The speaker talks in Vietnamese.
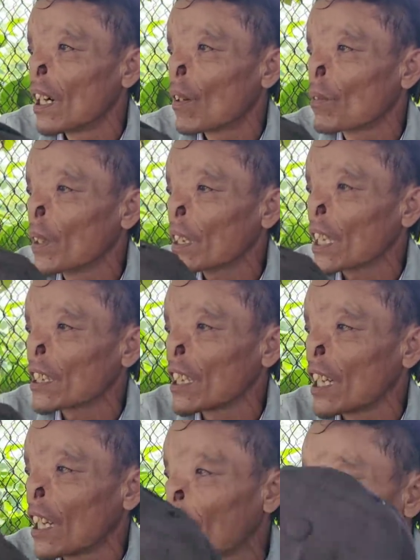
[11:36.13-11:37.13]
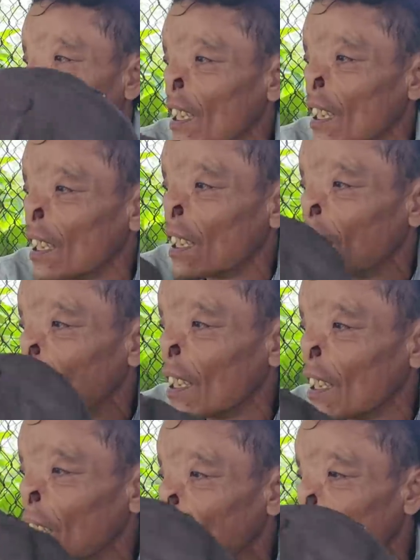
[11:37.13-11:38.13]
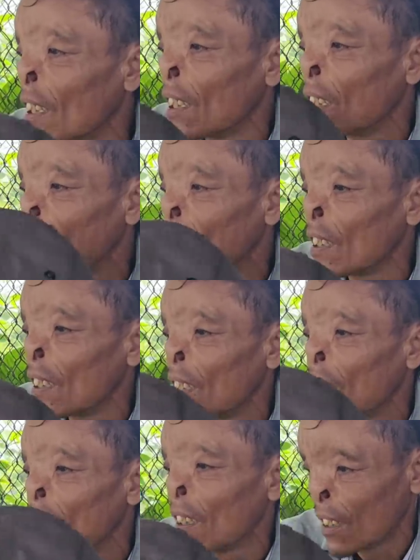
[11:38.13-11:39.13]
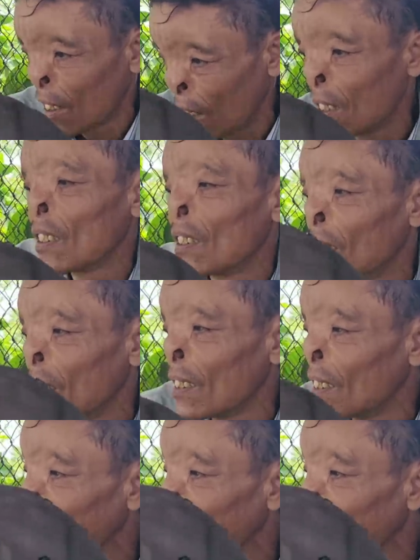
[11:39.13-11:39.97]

không biết chạy xe không biết chạy xe luôn ừ.